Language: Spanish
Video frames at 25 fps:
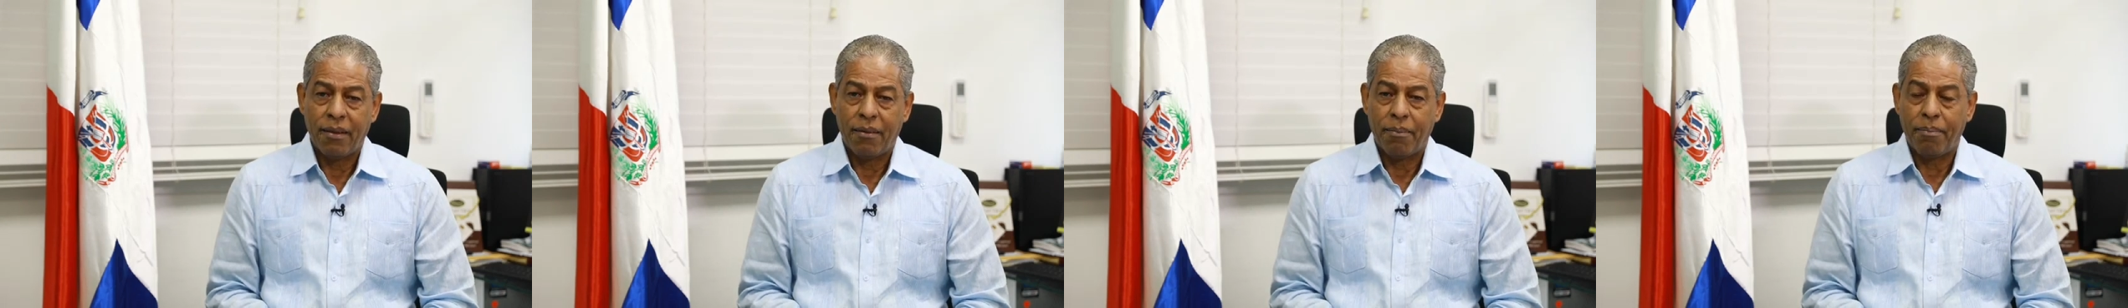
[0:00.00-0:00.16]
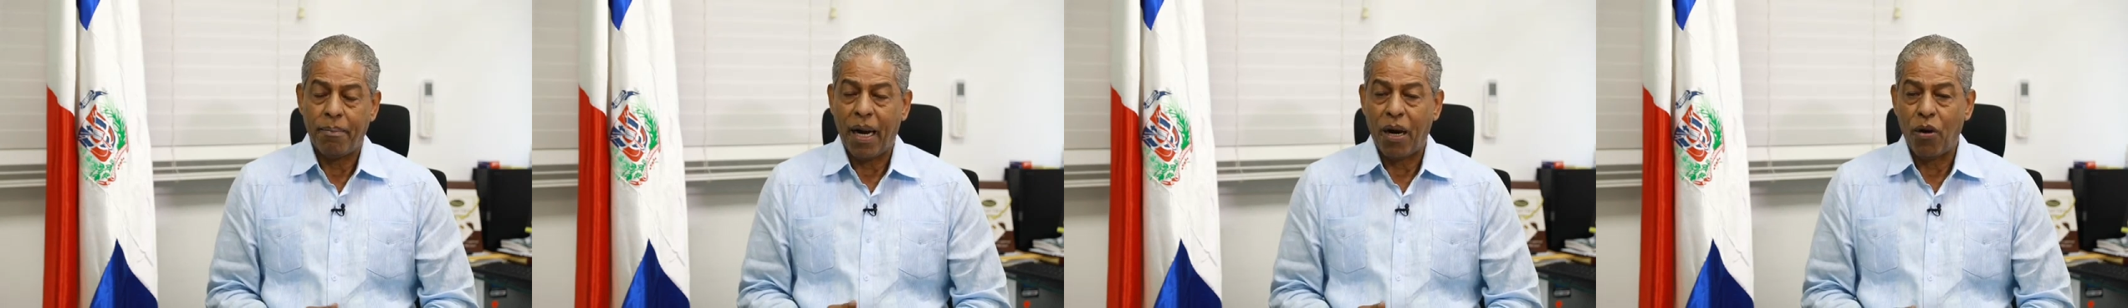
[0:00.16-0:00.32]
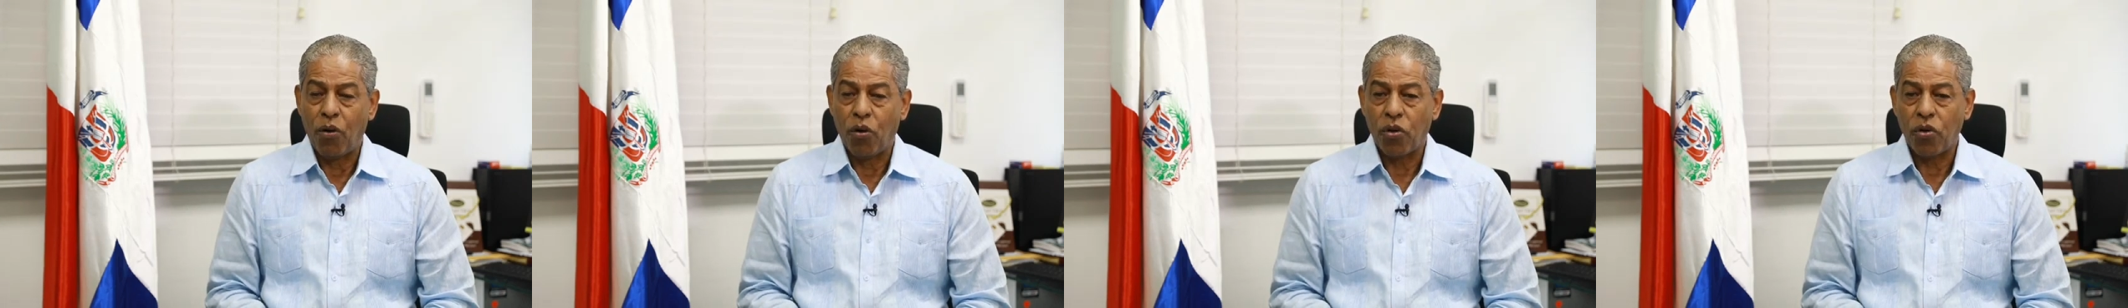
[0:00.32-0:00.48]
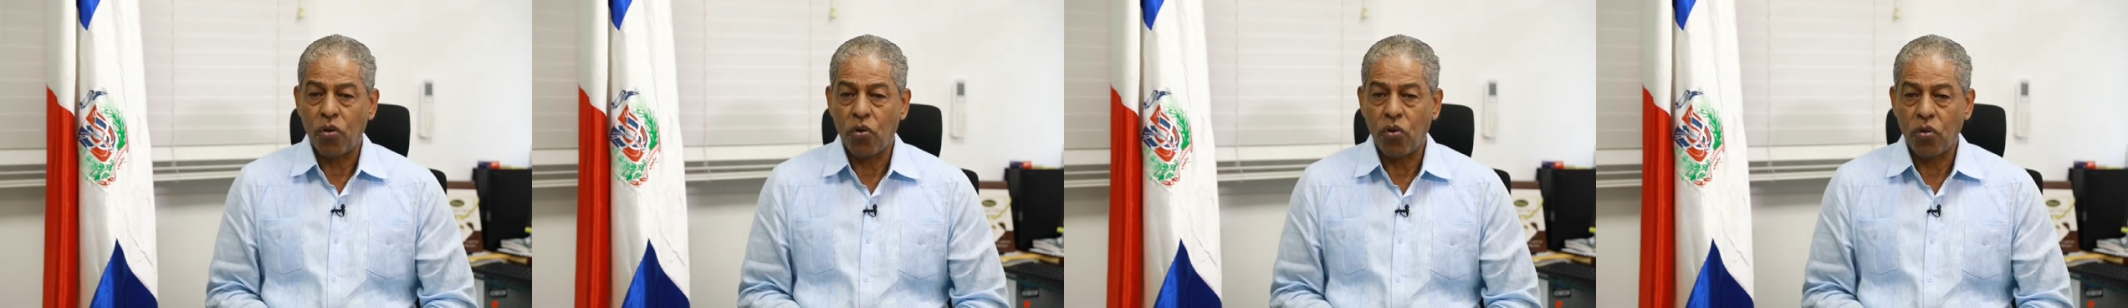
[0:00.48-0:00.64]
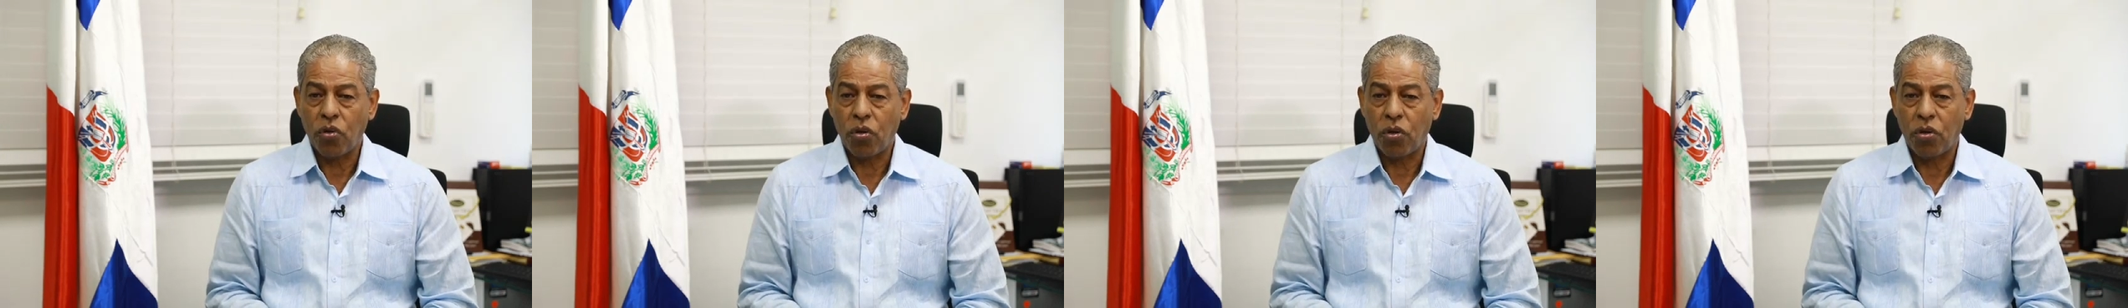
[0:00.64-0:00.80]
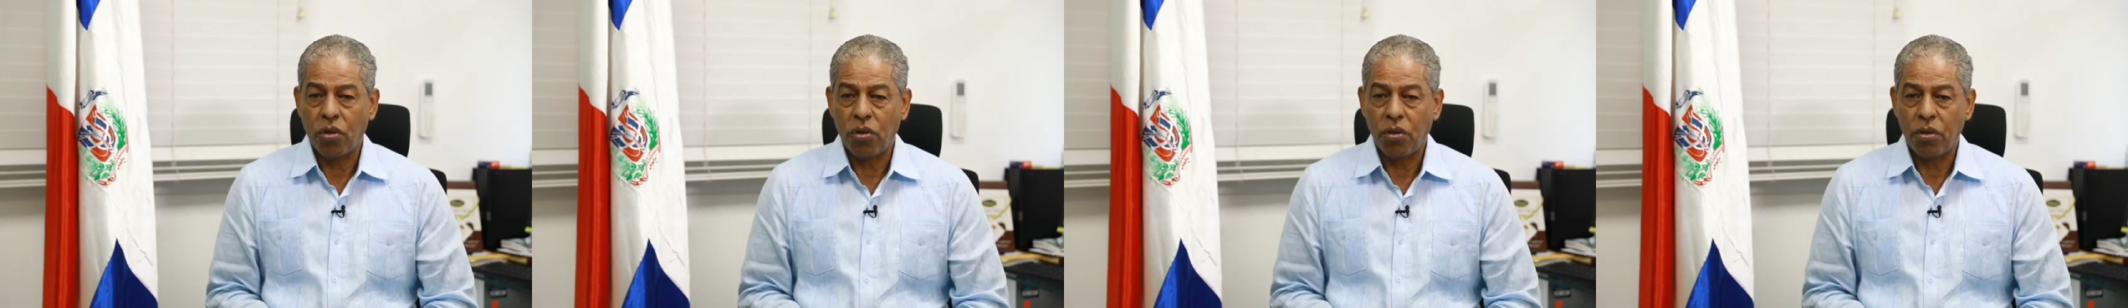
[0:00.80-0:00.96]

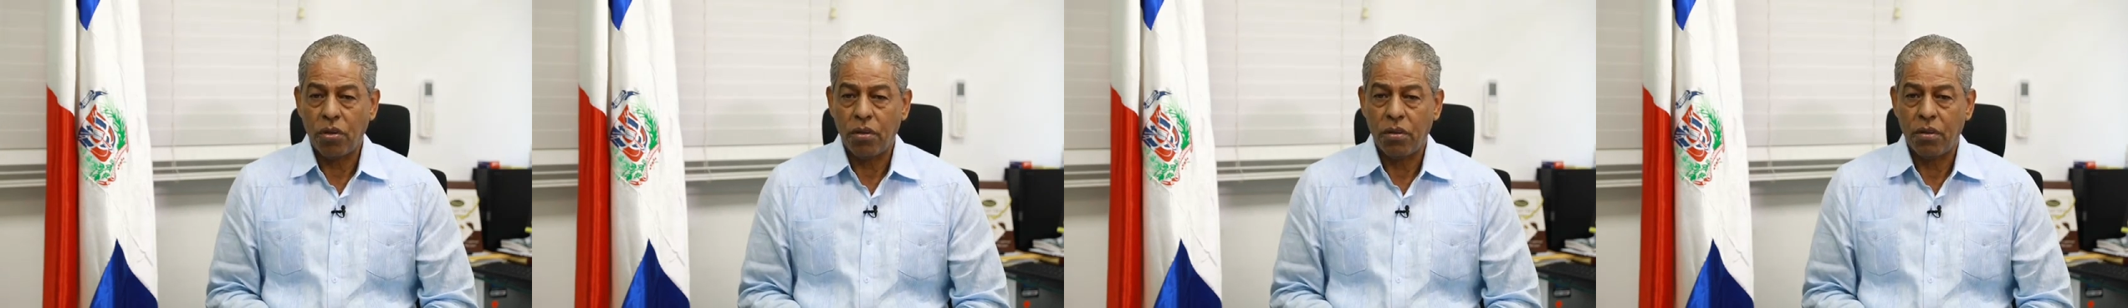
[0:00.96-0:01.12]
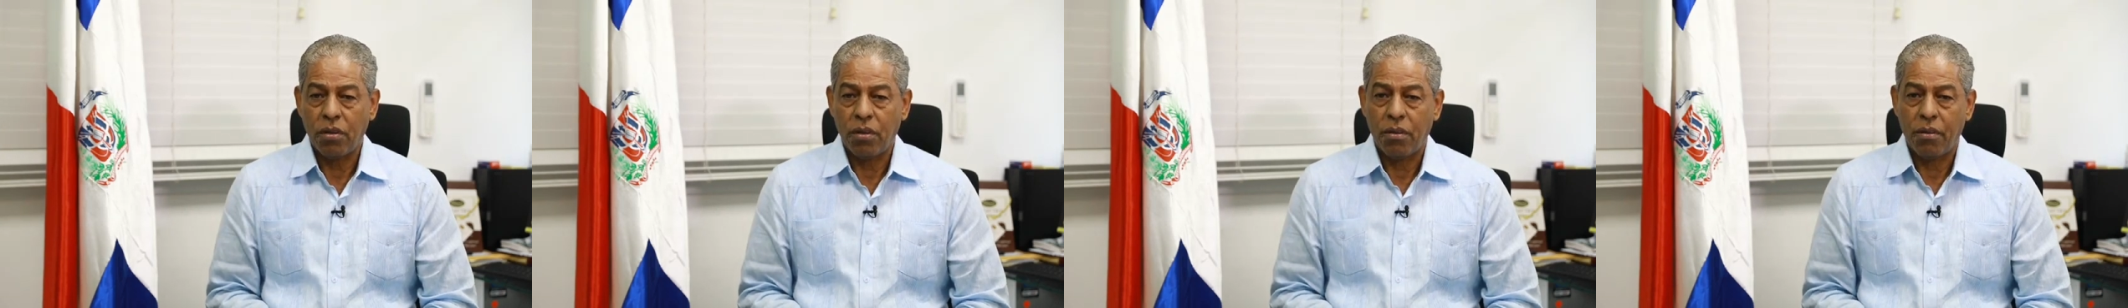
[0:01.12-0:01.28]
Bauruco,